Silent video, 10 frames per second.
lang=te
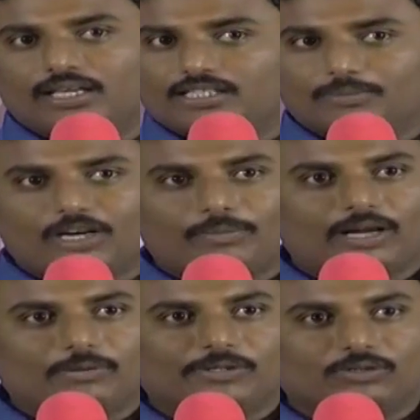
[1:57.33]
ఈ సినిమాలో
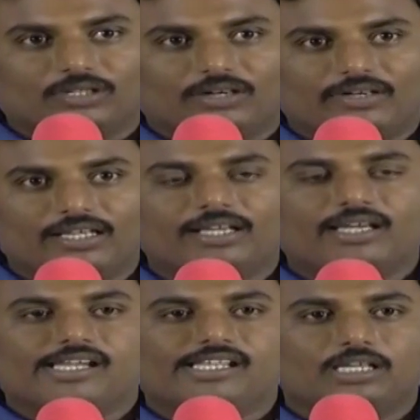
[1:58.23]
పాల్గొంచుకున్నామండి
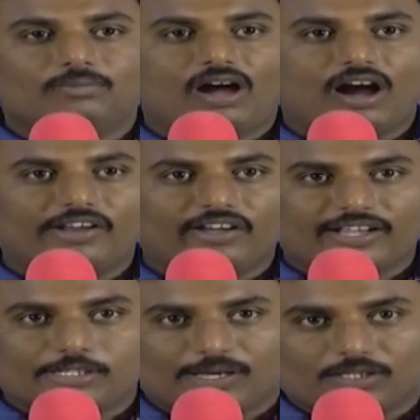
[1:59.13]
ఈ సినిమా ఆడియో
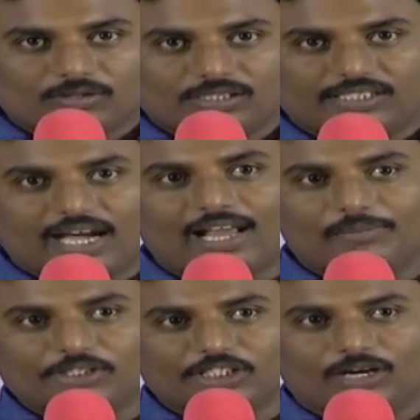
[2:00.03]
రెస్పాన్స్ కూడా
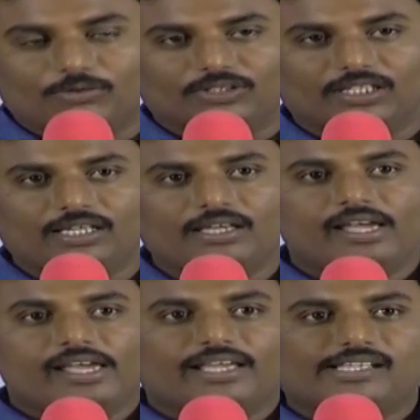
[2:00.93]
చాలా మంచిగా ఉంది
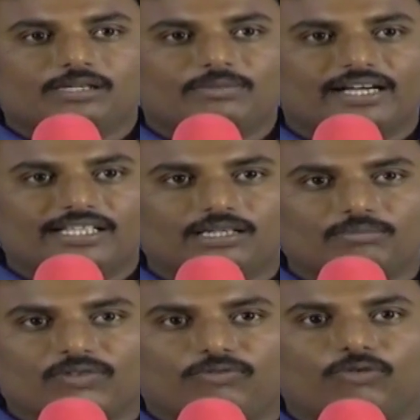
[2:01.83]
ఈ సినిమా డిసెంబర్